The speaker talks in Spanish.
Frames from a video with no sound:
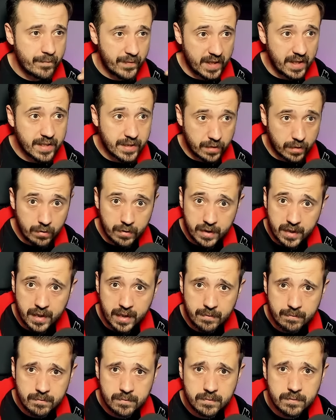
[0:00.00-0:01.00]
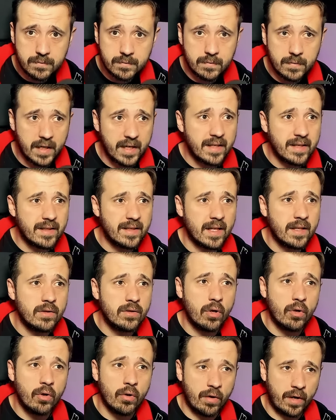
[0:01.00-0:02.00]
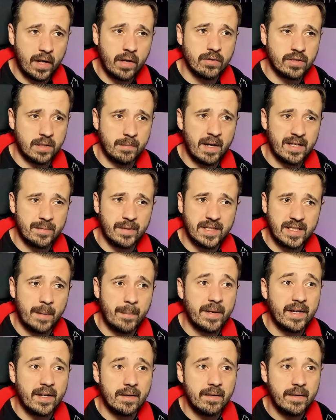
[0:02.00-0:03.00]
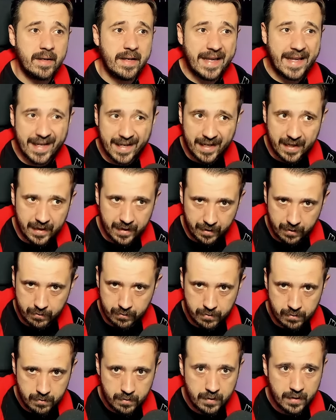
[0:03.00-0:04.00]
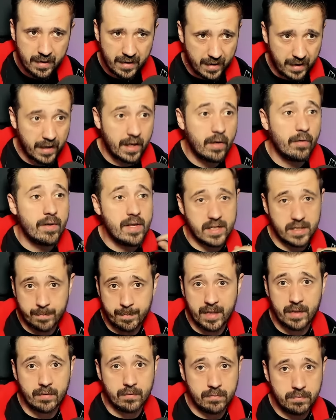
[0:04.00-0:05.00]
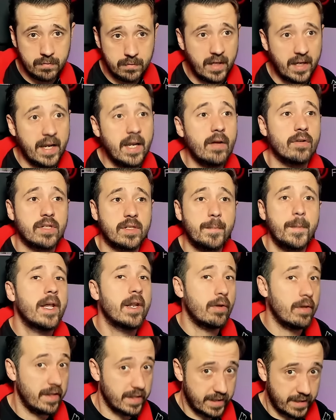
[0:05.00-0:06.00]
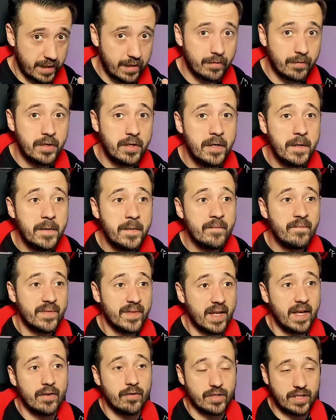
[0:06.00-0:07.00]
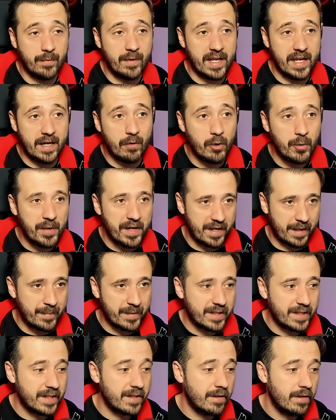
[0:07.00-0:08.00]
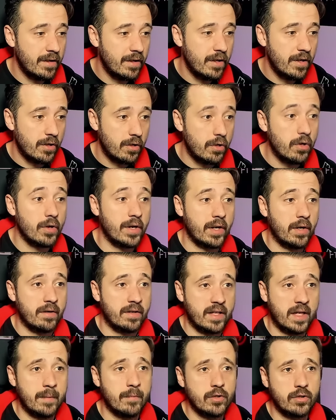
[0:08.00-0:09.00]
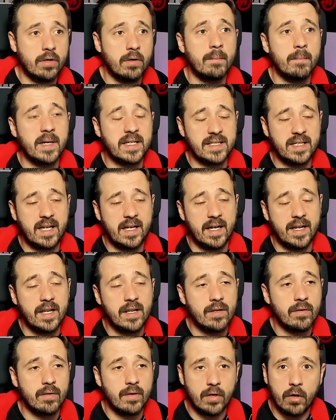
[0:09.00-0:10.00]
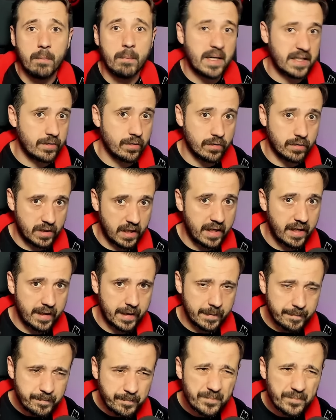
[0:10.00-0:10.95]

histórica, en tanto los récords de Max Verstappen, que creo, creo y espero, creo, espero y deseo que no se vayan a volver a repetir, los recordaremos con más cariño y con más nostalgia.